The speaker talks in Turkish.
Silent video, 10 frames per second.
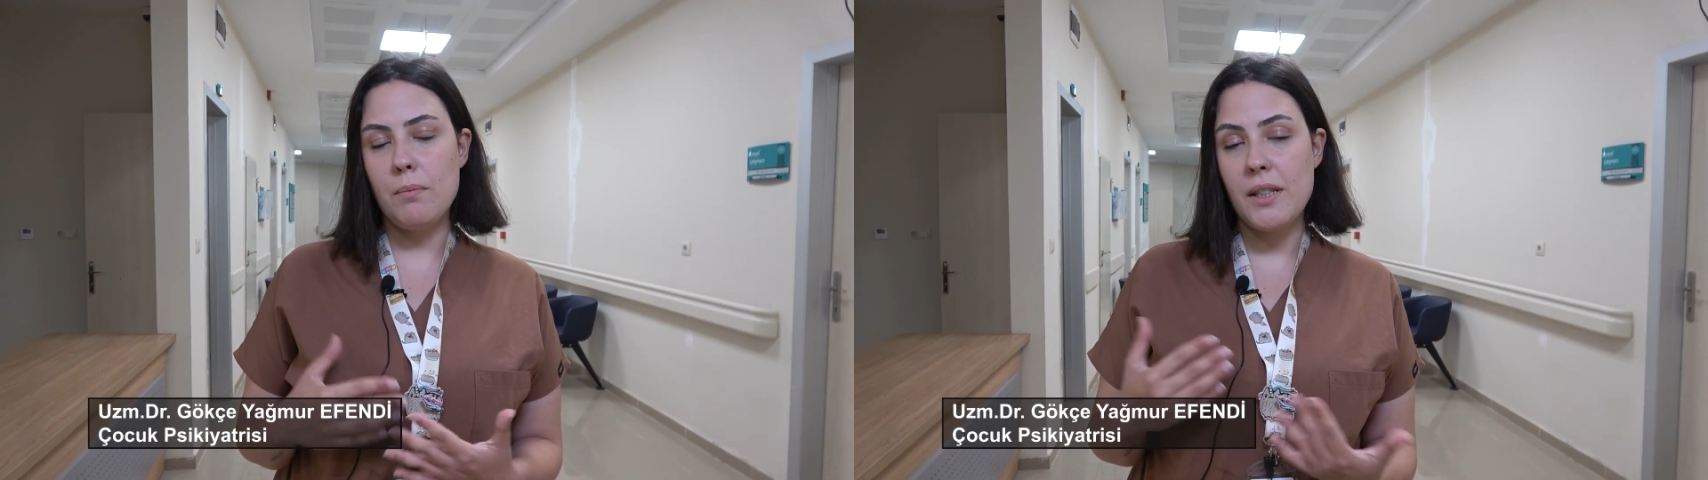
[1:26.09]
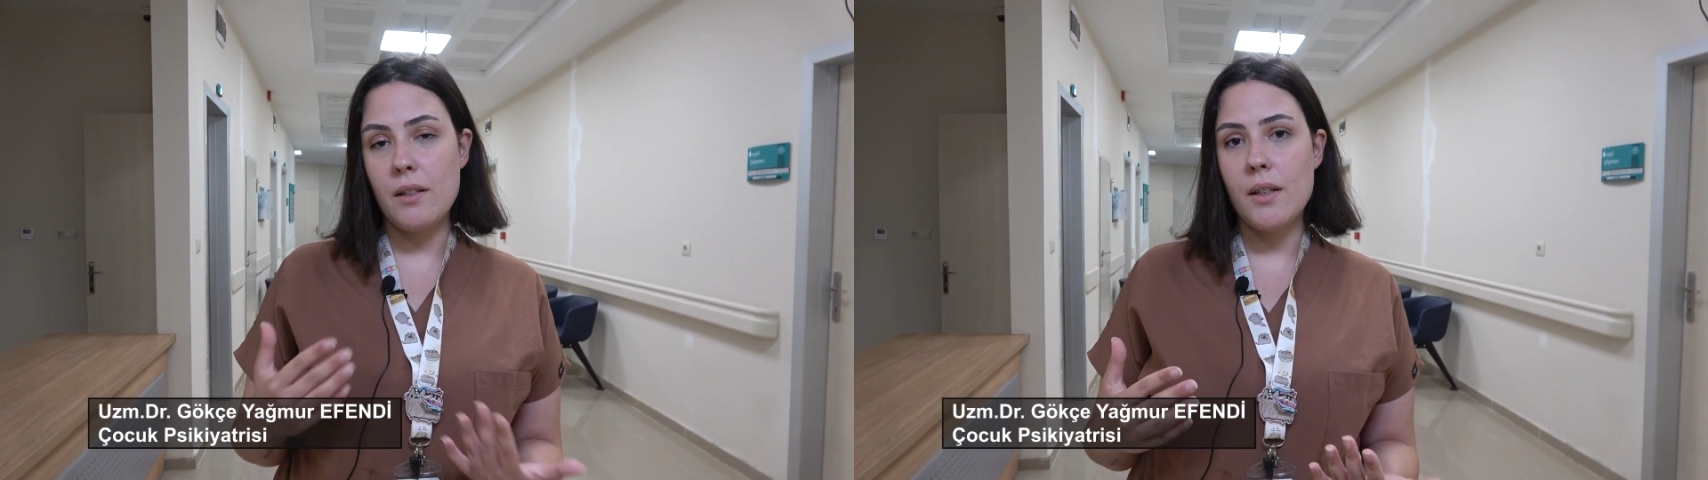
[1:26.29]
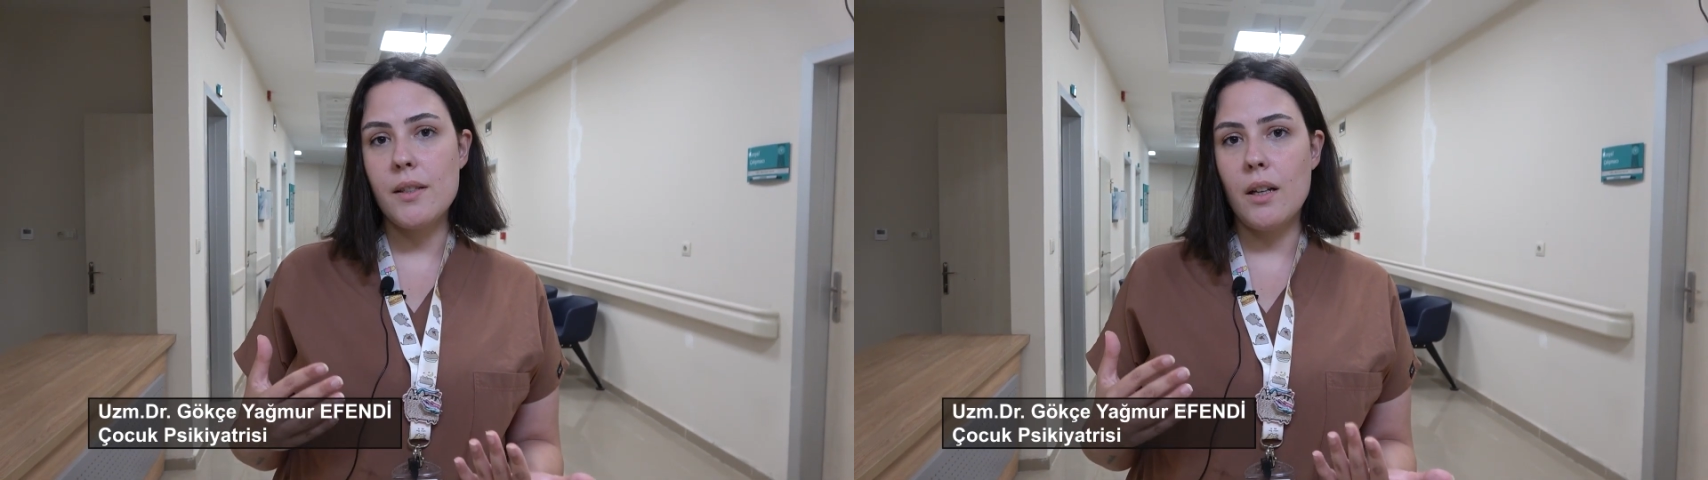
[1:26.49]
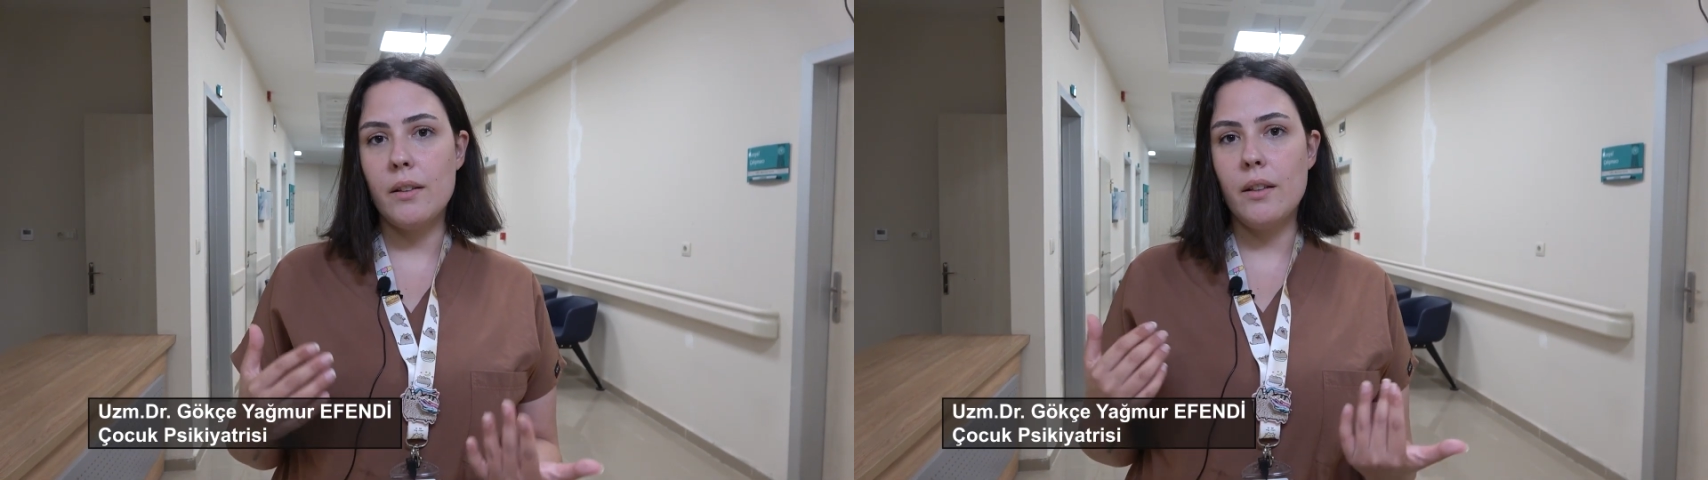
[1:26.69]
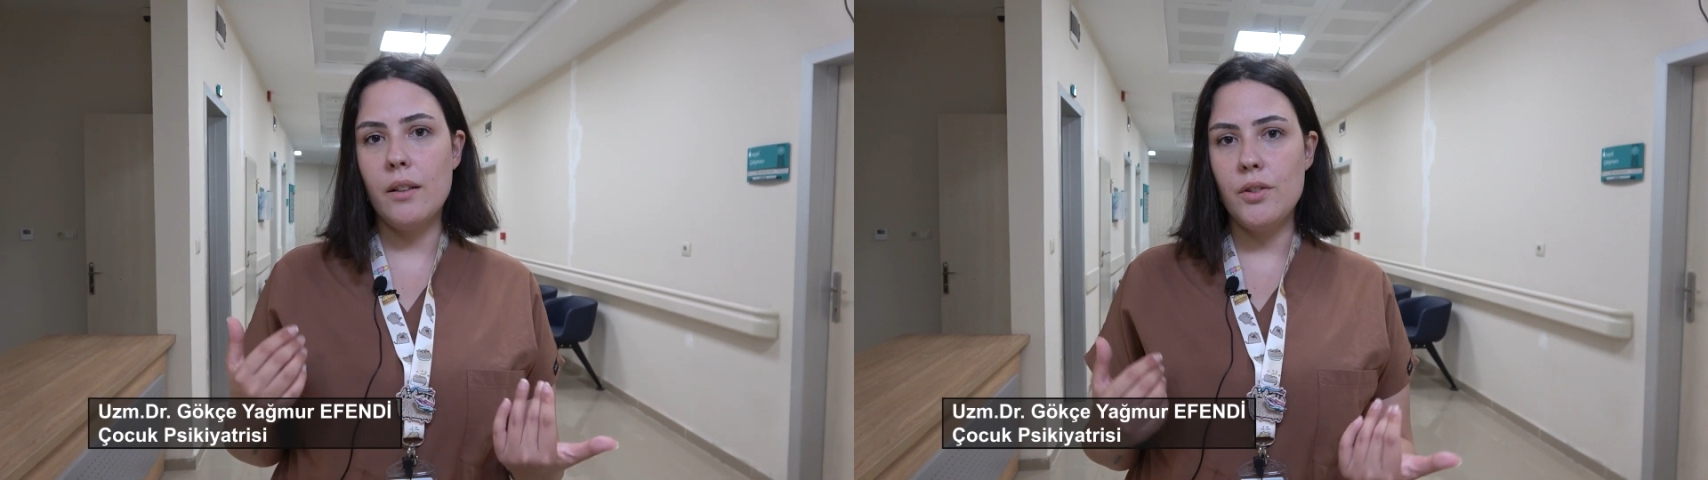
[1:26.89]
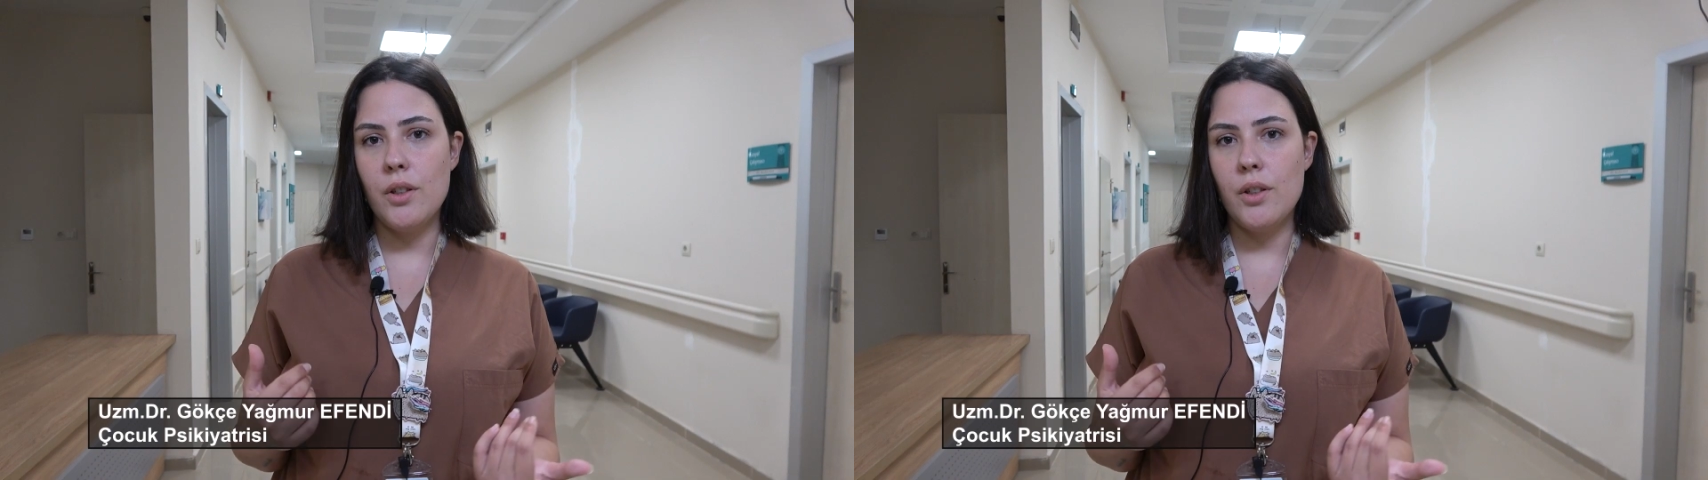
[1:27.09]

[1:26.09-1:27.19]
mesai saatleri